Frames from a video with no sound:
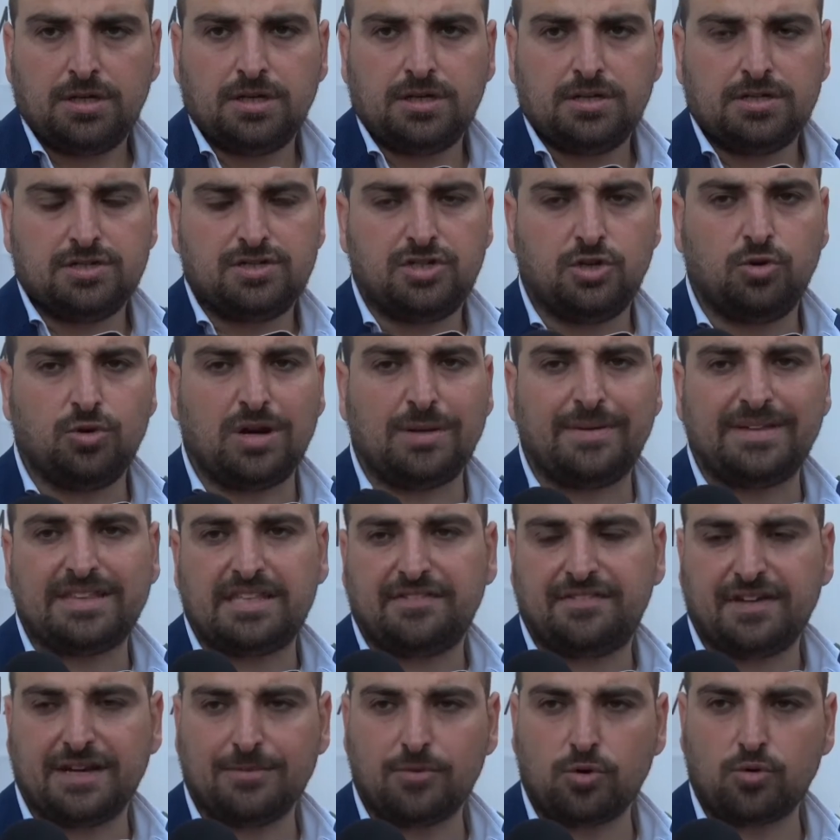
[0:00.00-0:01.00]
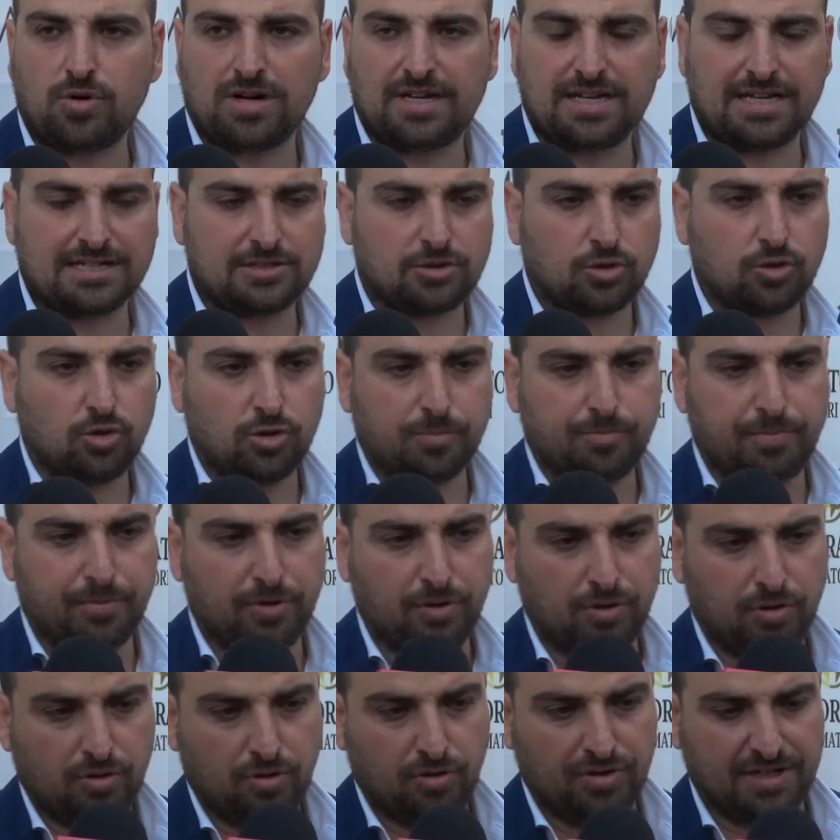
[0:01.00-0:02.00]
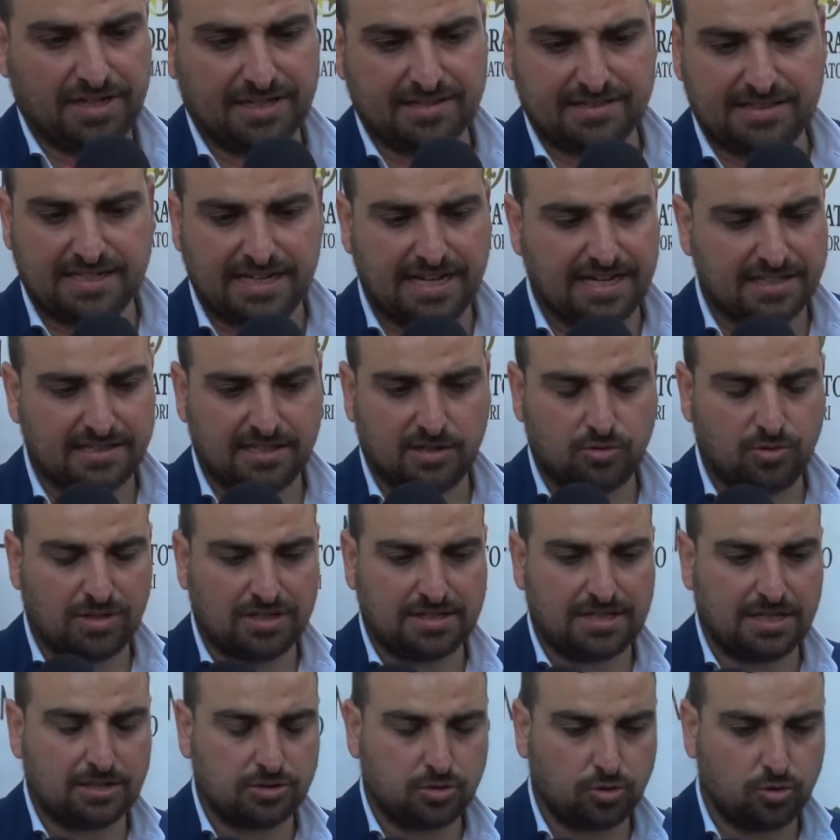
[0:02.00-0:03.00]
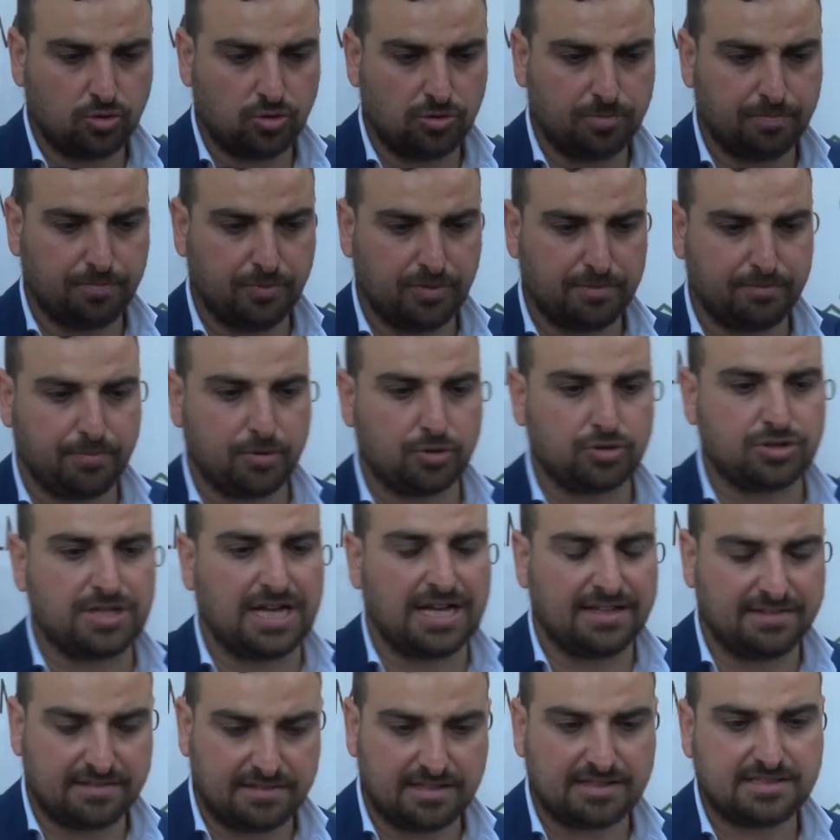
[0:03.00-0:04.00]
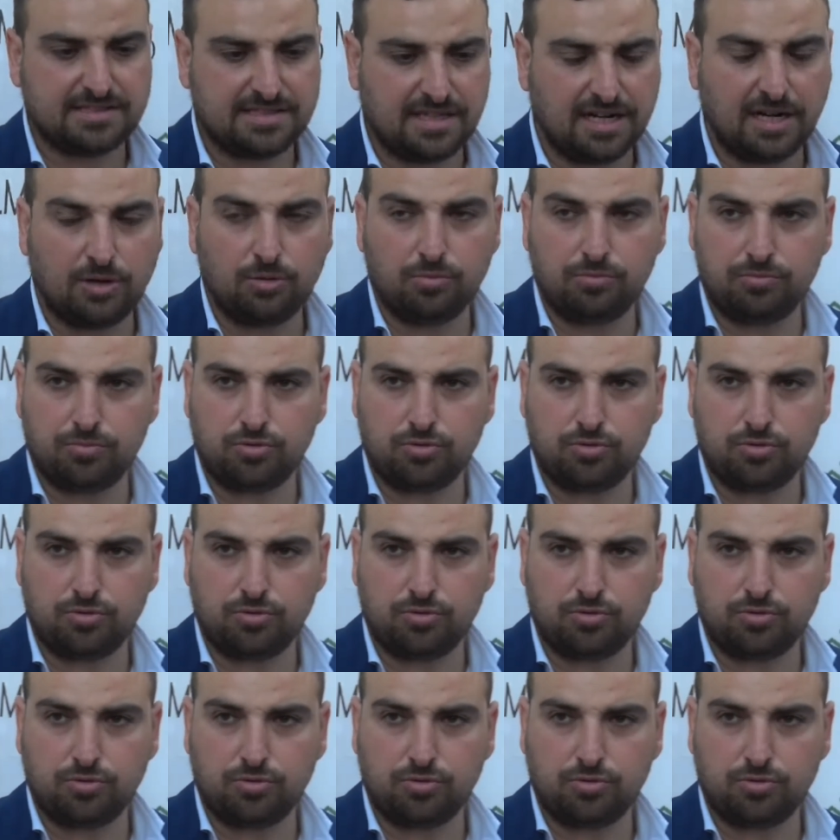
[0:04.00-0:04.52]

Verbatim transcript: Sicuramente faremo qualche altro colpo in entrata, qualche altro colpo importante, sarà un